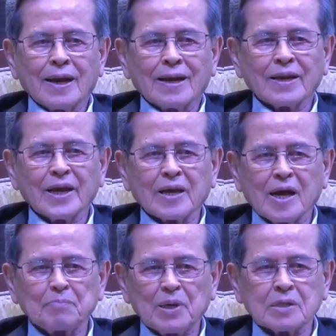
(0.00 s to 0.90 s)
ในการป
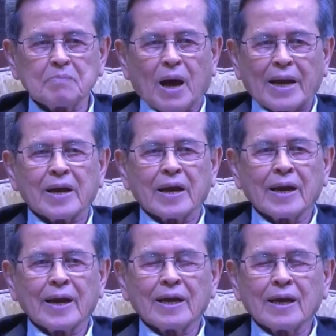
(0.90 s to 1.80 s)
ฏิบัติ
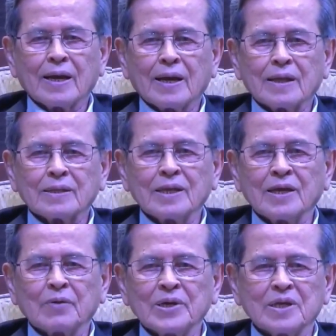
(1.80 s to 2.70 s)
ที่เรียกว่า
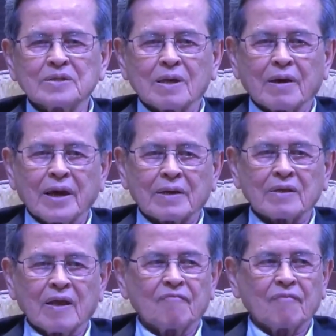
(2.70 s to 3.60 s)
interactive